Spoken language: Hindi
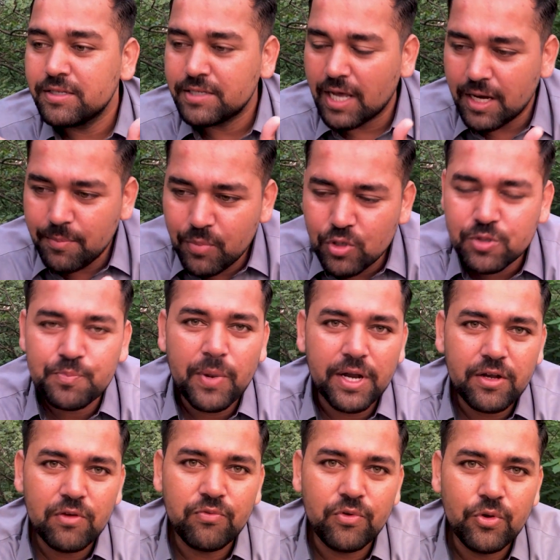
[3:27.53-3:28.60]

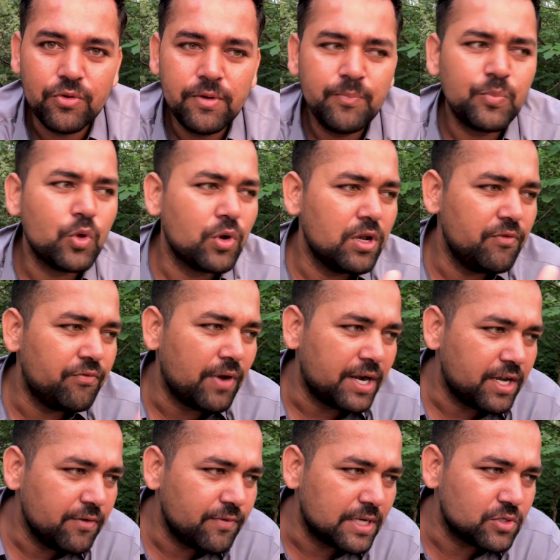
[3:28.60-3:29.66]
सैरिब्रोस्पाइनल फ्लूड और
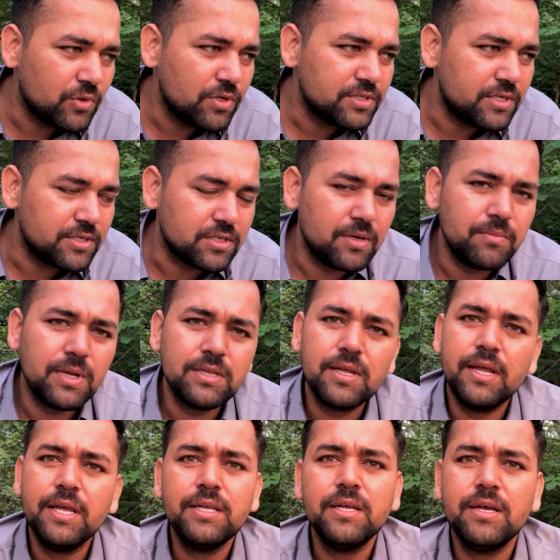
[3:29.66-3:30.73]
लिम्फेटिक वैस्कुलर सिस्टम ना
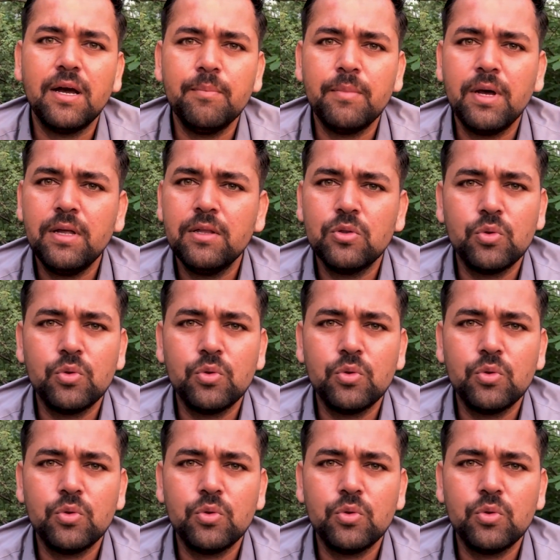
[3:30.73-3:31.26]
तो एक ही कम आ